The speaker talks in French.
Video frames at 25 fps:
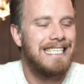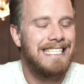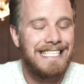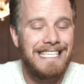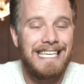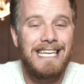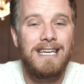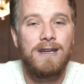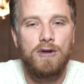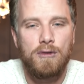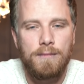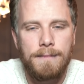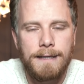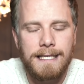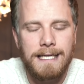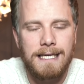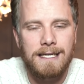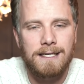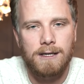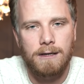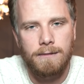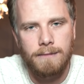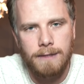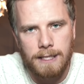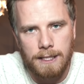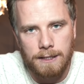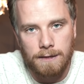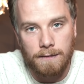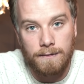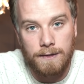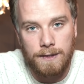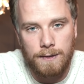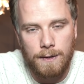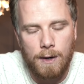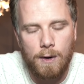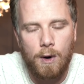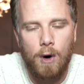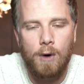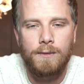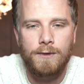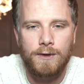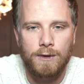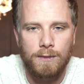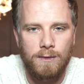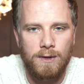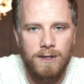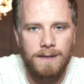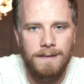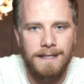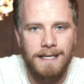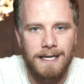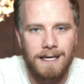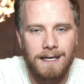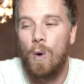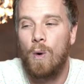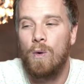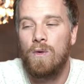c'est le BTS communication visuelle, option multimédia.